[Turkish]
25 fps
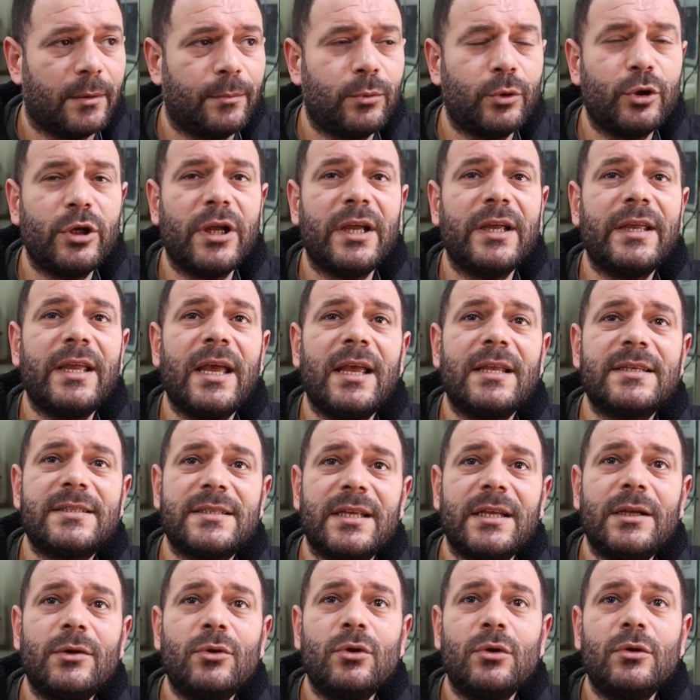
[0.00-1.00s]
Ya buraya
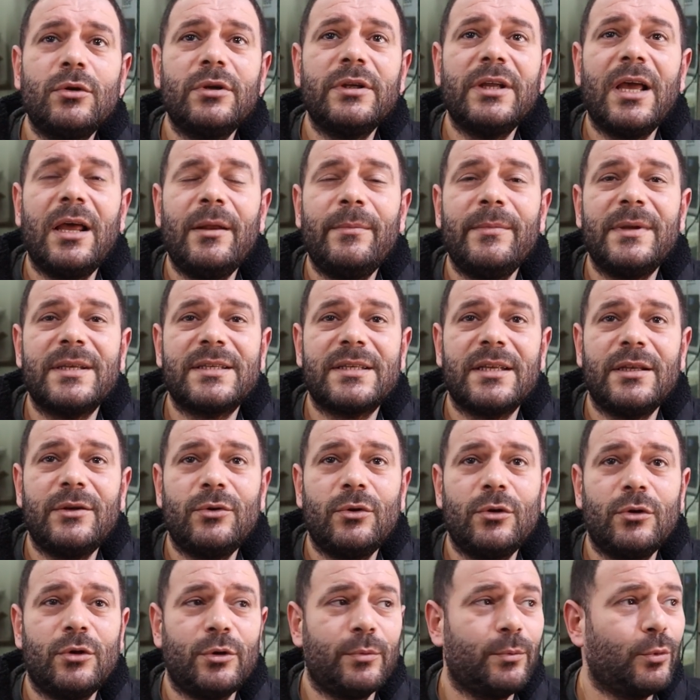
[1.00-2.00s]
gelse ne olur gelmese
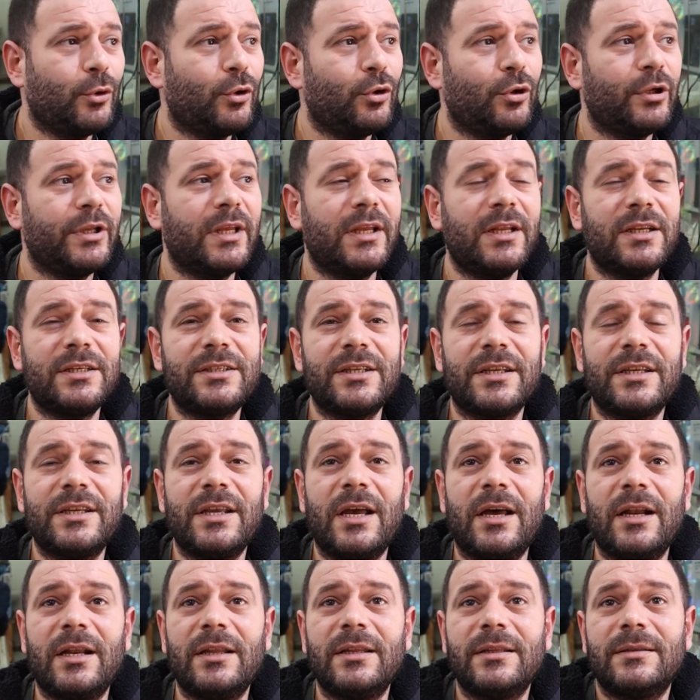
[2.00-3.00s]
ne olur. Bugün gelecek
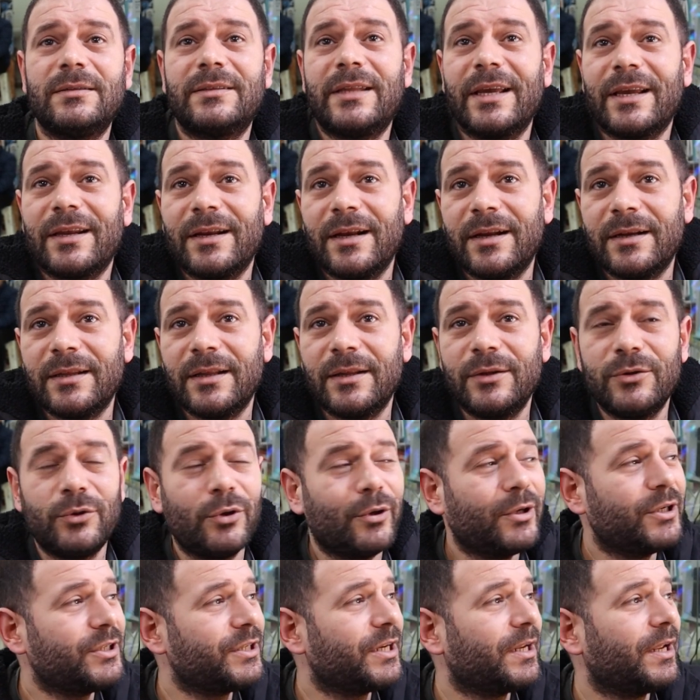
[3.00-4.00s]
yarın tekrardan
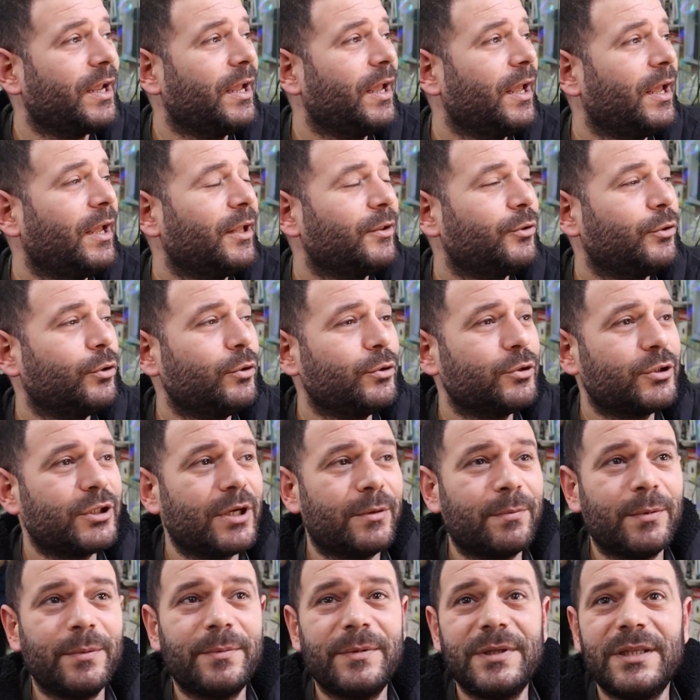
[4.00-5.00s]
dönecek.
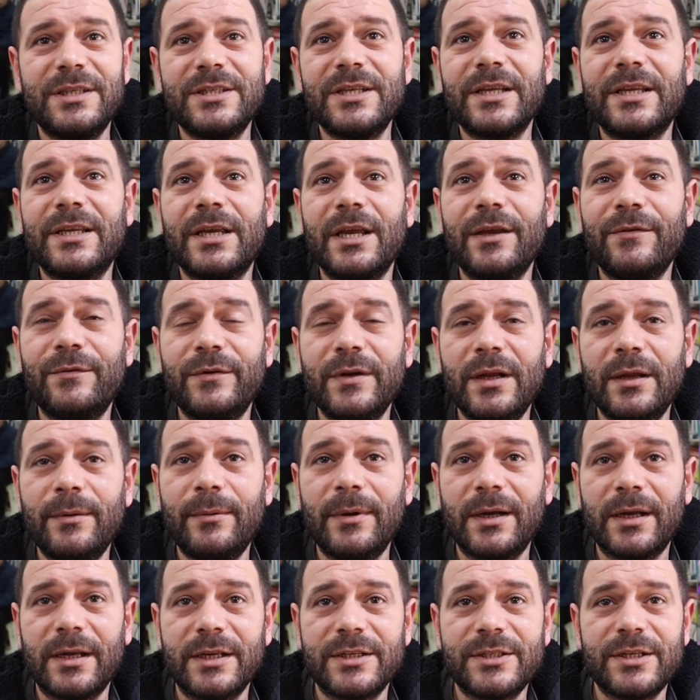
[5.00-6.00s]
Dönüş yapıp gidecek
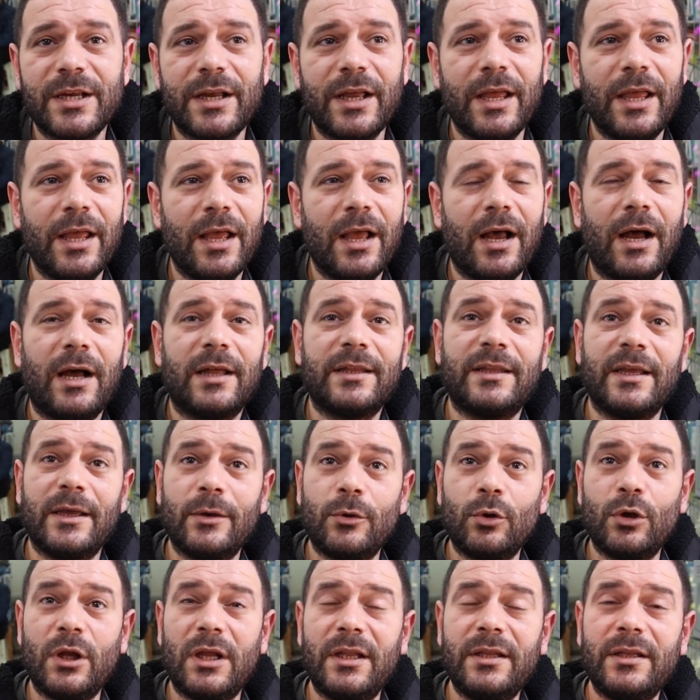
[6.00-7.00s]
keyfine bakacak.
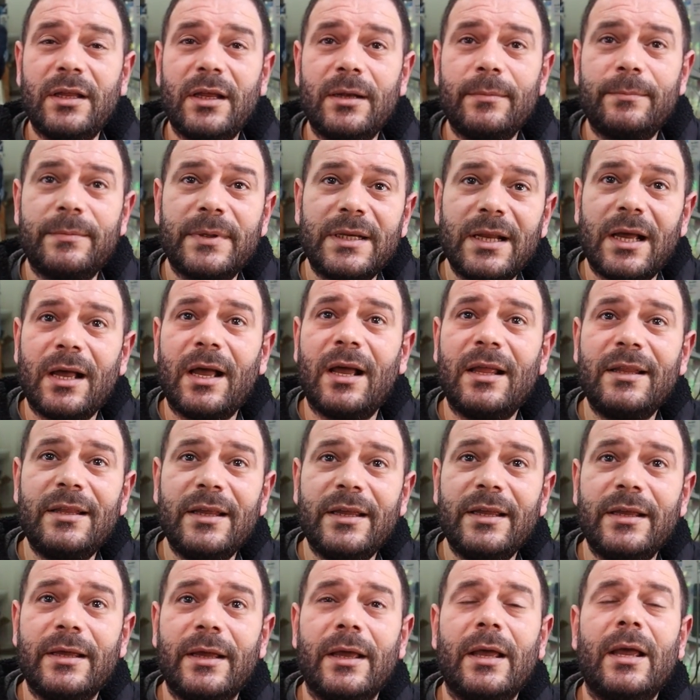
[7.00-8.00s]
Aday olanlar bırak
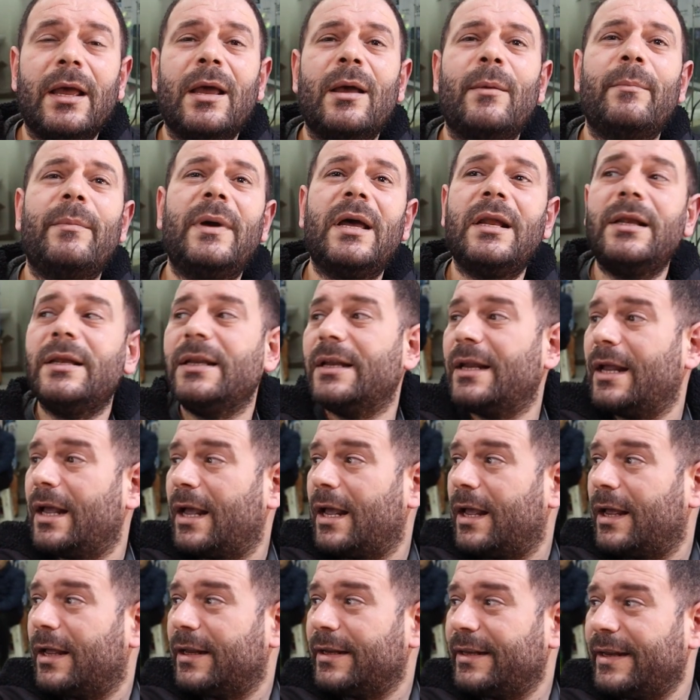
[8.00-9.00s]
adayı. Ben
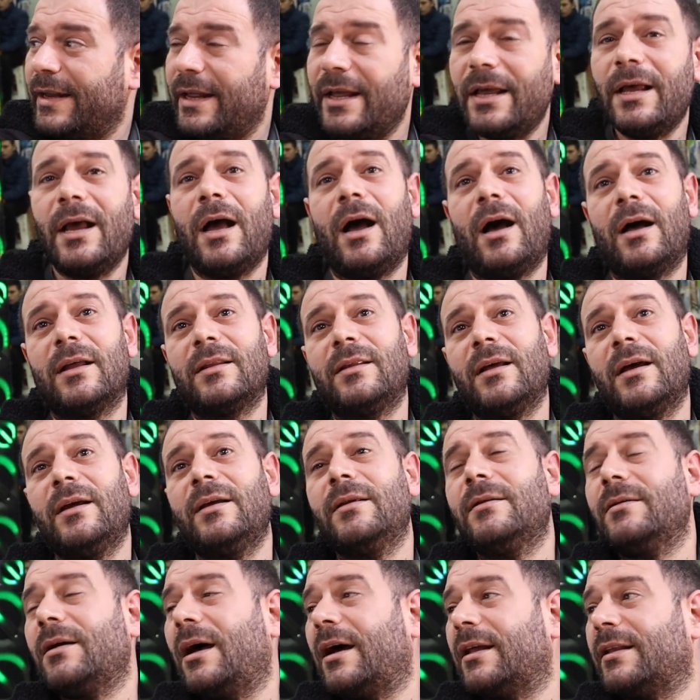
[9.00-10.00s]
ne
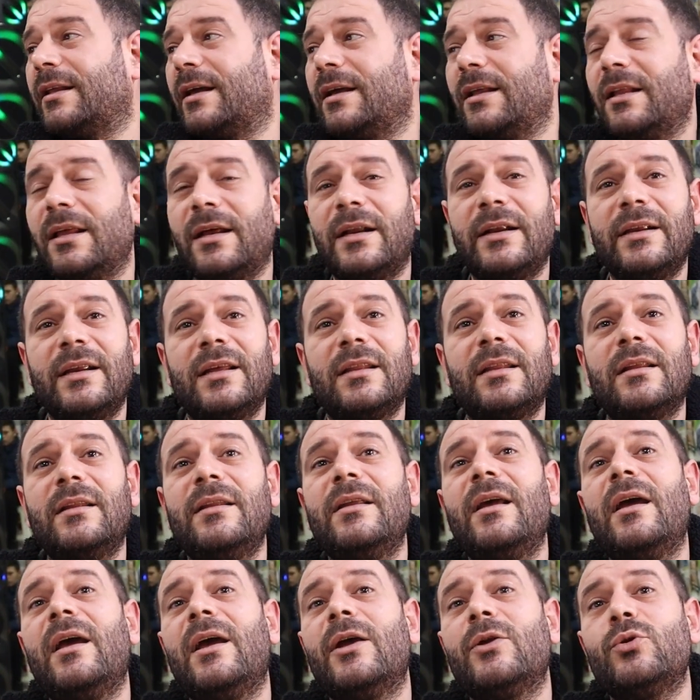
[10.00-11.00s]
aday adaylarını ya da
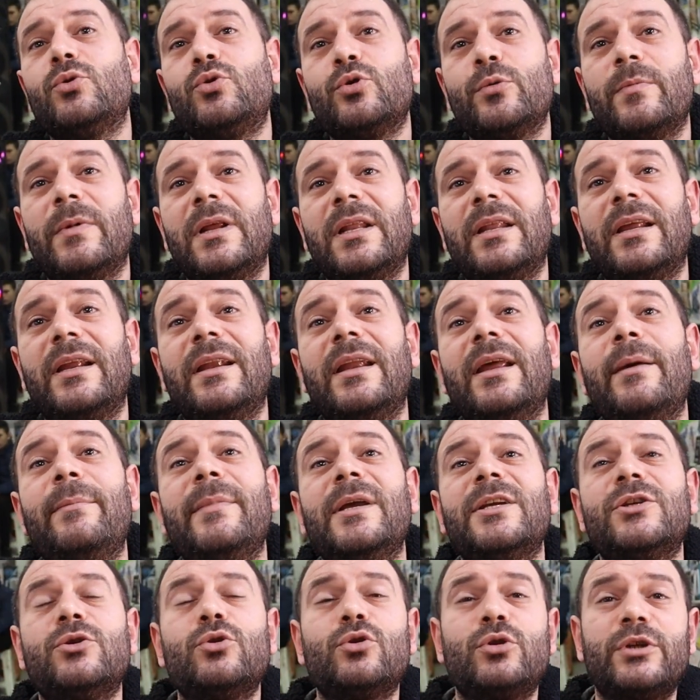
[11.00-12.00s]
ne encümenleri ne
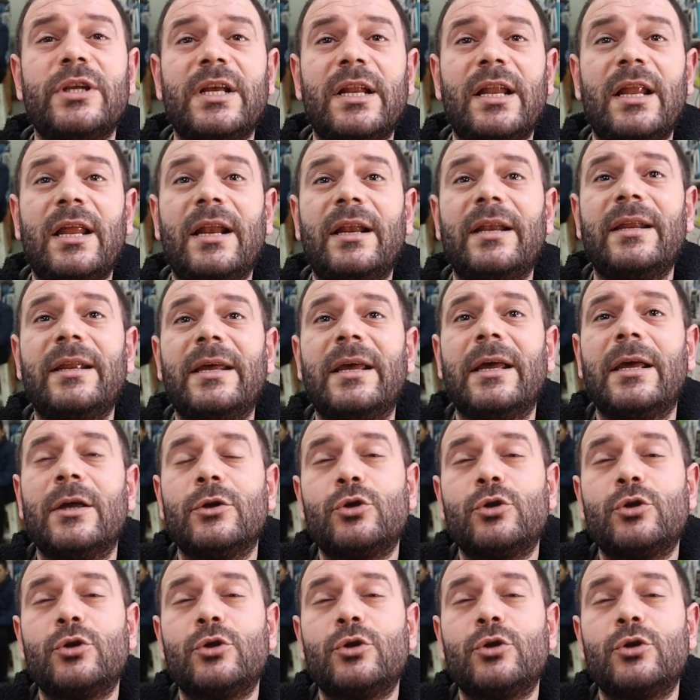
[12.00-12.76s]
meclis üyelerini